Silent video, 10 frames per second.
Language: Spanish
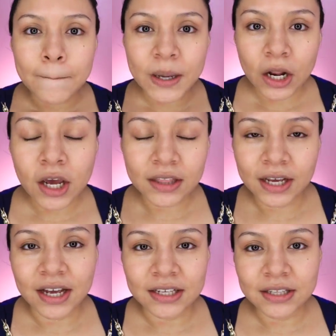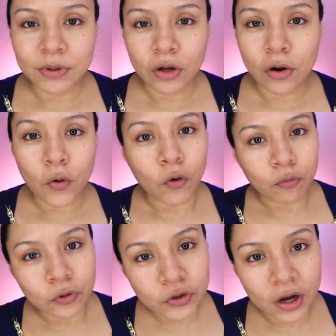pero este, este video lo hago
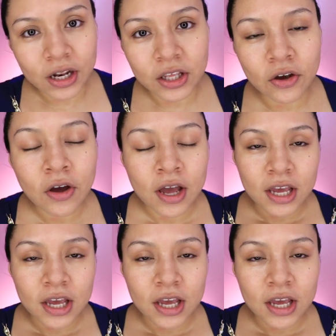con mucho cariño